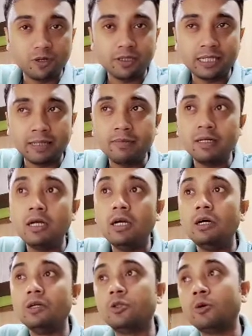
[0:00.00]
পড়েছিলাম
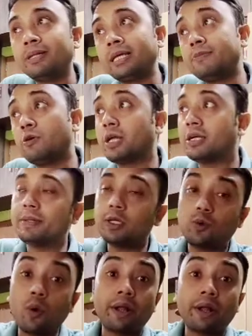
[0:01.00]
তোমরা দেখবো ওখানে কিন্তু
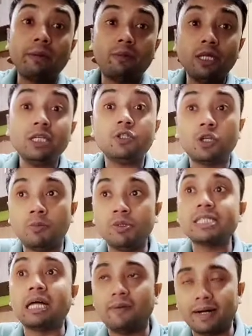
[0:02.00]
আমাদের কোয়ারি বলে
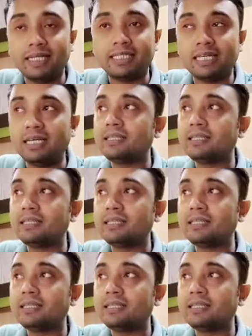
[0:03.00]
সম্বন্ধে দেওয়া আছে